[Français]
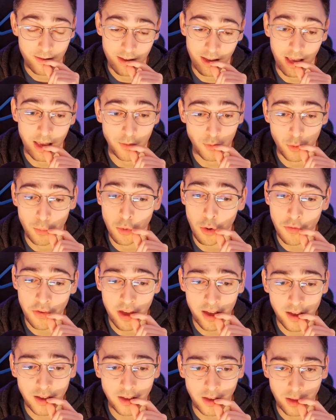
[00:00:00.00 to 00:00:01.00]
Et il veut me le
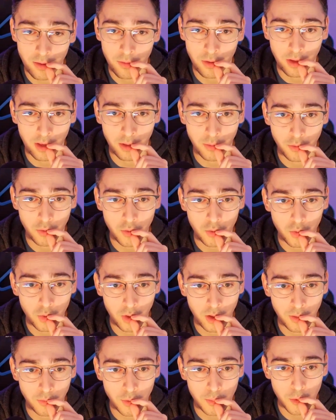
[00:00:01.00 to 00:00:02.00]
faire, hein. il, veut,
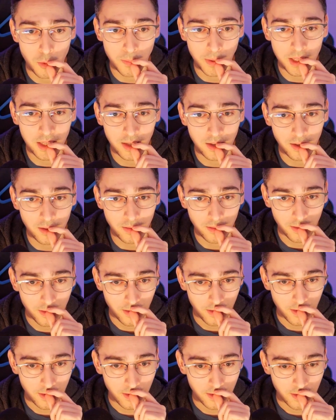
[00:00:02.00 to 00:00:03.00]
il, veut, me le piquer. Hein.
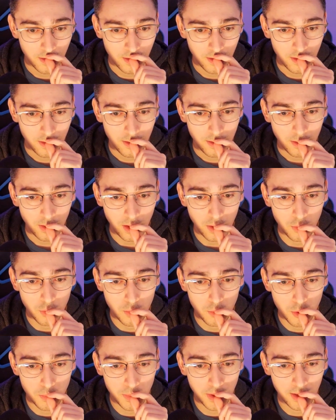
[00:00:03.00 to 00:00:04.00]
Il veut
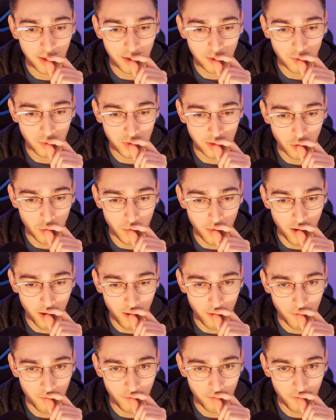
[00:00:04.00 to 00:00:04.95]
me le piquer ce salopard.